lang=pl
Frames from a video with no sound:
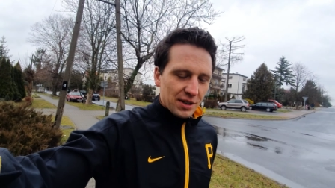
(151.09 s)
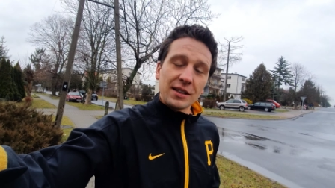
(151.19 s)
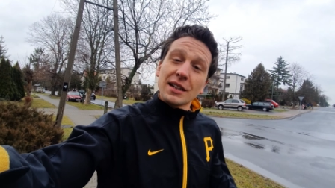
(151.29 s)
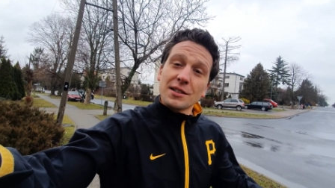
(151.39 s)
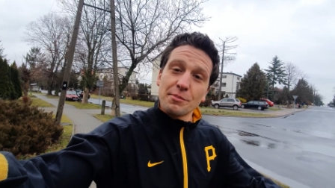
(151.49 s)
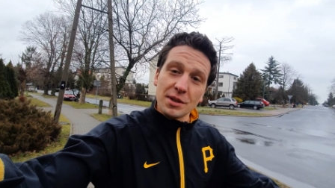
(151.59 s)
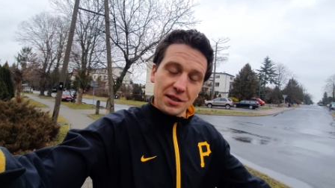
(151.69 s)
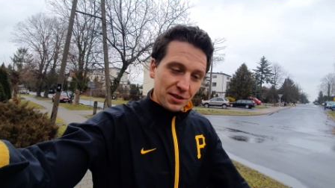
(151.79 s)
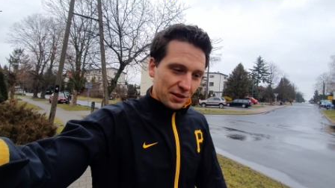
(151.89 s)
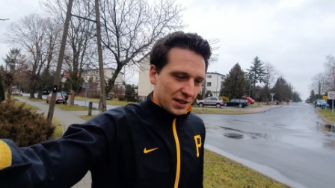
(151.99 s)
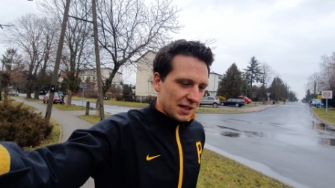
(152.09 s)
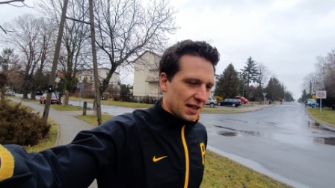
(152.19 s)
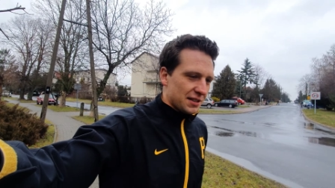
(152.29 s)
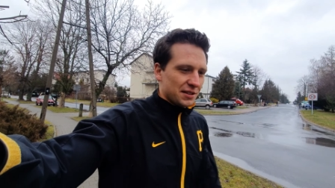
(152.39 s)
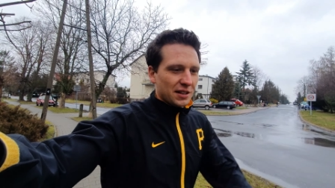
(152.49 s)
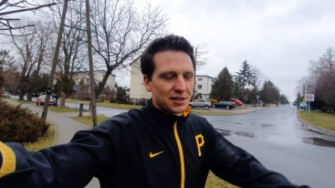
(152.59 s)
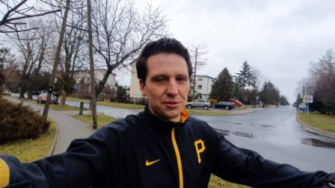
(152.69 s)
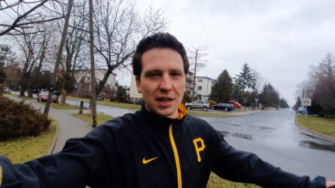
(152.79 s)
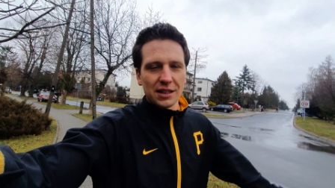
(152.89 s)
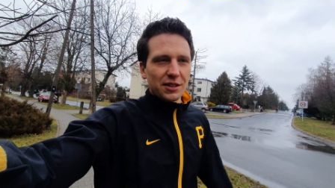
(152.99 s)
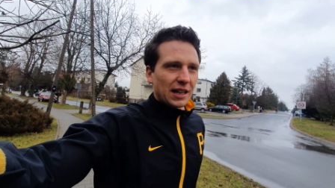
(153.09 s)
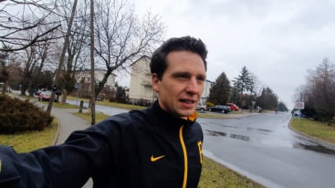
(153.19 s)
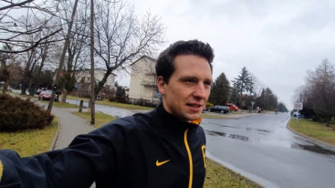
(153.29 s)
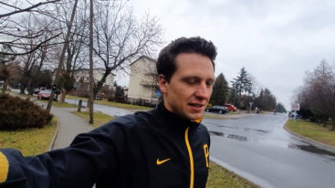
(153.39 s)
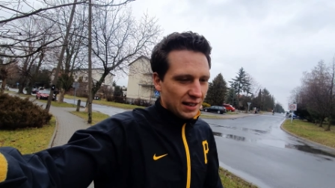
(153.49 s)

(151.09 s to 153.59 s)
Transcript: Także blisko, nie tracę czasu na dojazdy,